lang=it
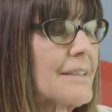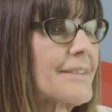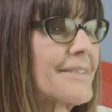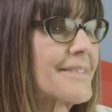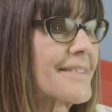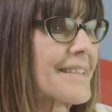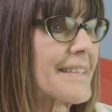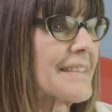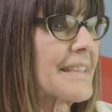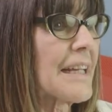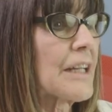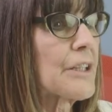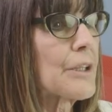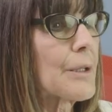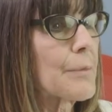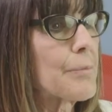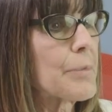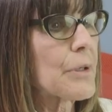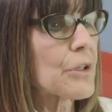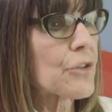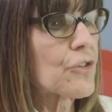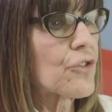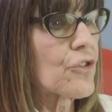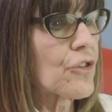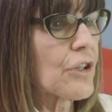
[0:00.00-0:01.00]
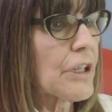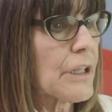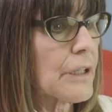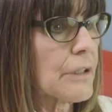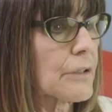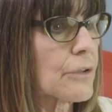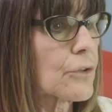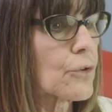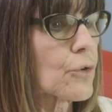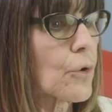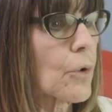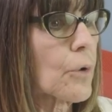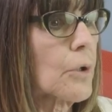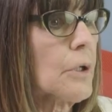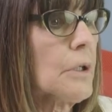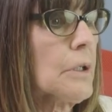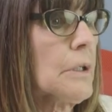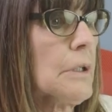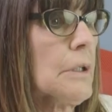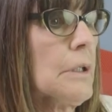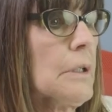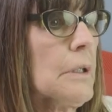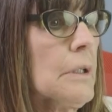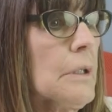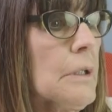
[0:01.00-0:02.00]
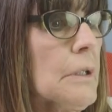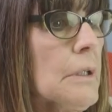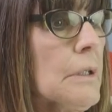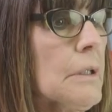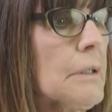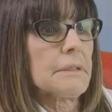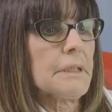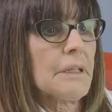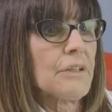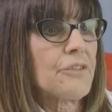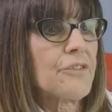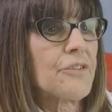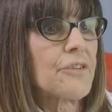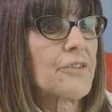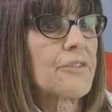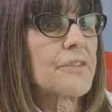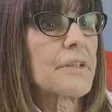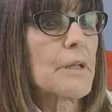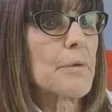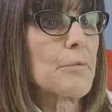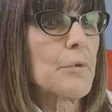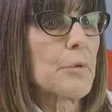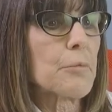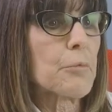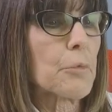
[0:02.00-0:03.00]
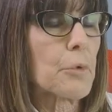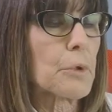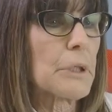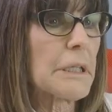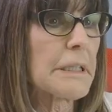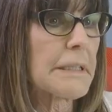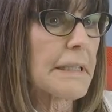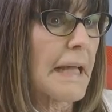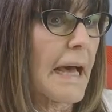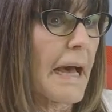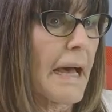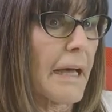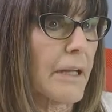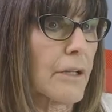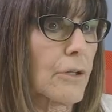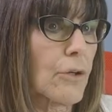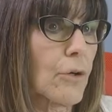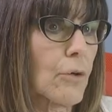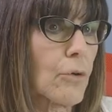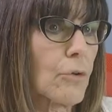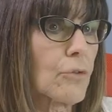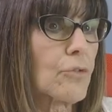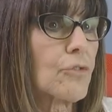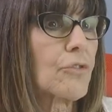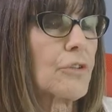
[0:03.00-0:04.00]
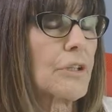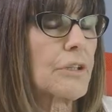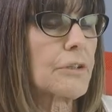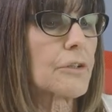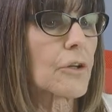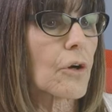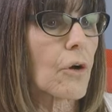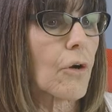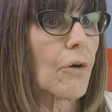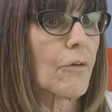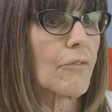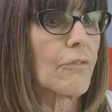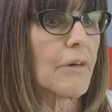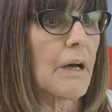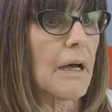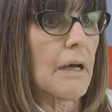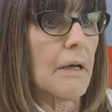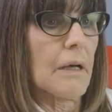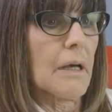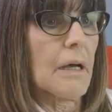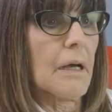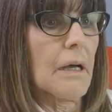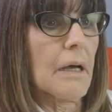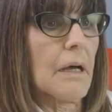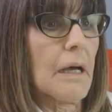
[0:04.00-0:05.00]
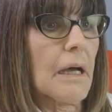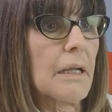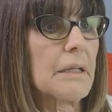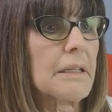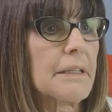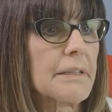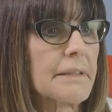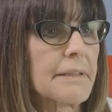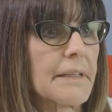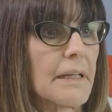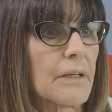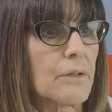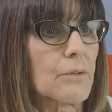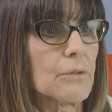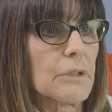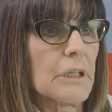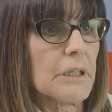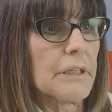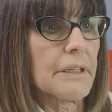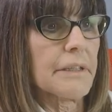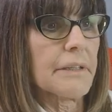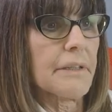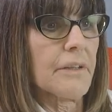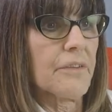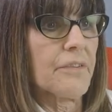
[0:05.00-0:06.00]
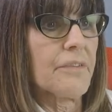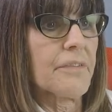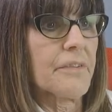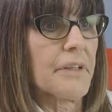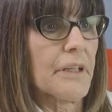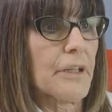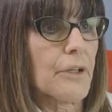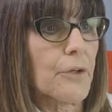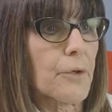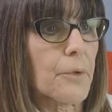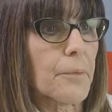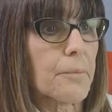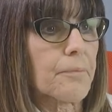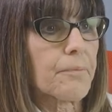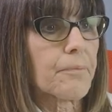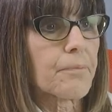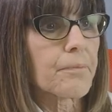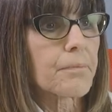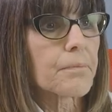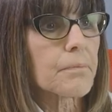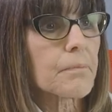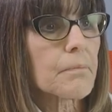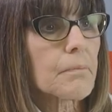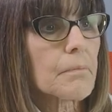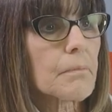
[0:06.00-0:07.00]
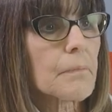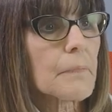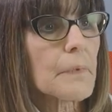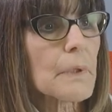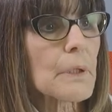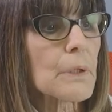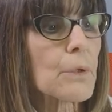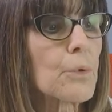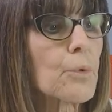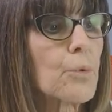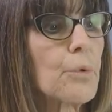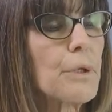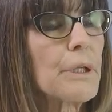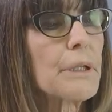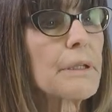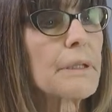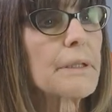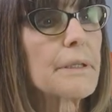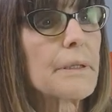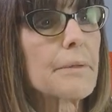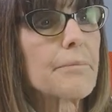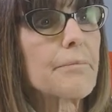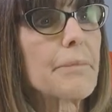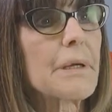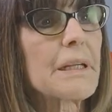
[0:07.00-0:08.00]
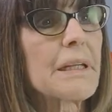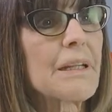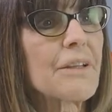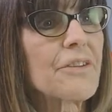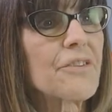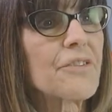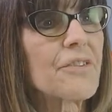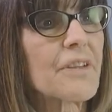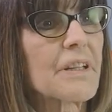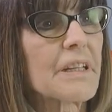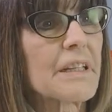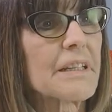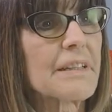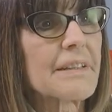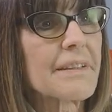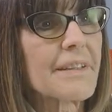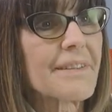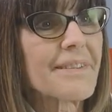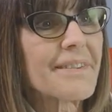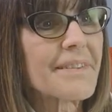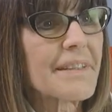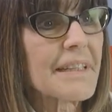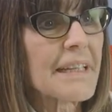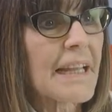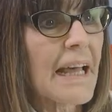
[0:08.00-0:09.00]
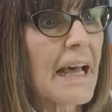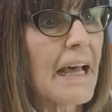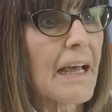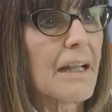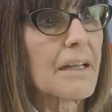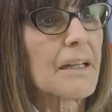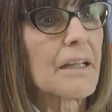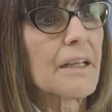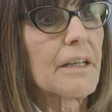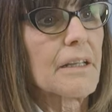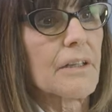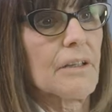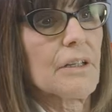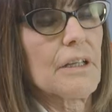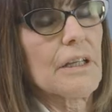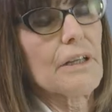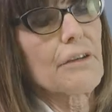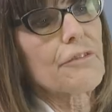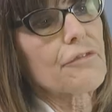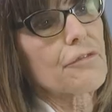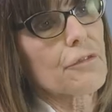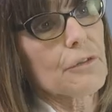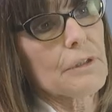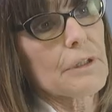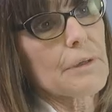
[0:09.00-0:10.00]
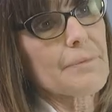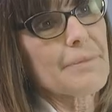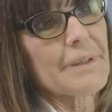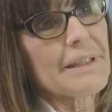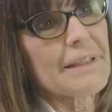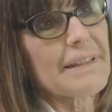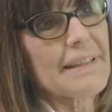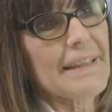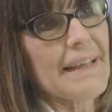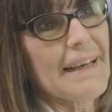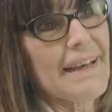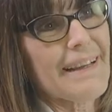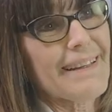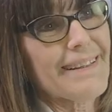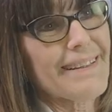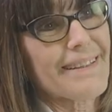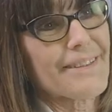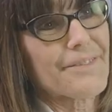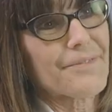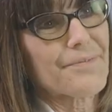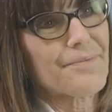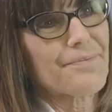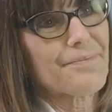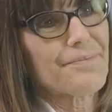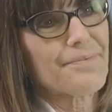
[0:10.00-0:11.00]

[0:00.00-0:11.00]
il 70% del sistema immunitario si trova all'interno dell'intestino. Quindi benessere intestinale è fondamentale.